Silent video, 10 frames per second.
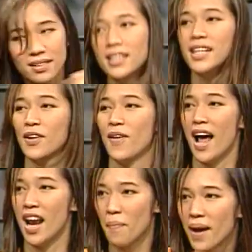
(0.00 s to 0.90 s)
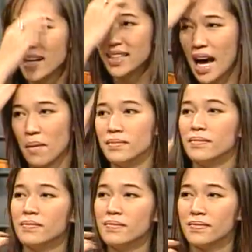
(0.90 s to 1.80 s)
ตื่นดีกว่าเราไป
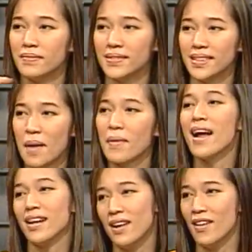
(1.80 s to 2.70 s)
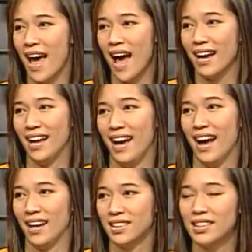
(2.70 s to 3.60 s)
ทำทำงานที่เรารักะค่ะ
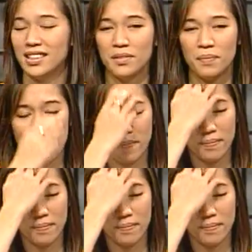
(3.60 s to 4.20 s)
คือมัน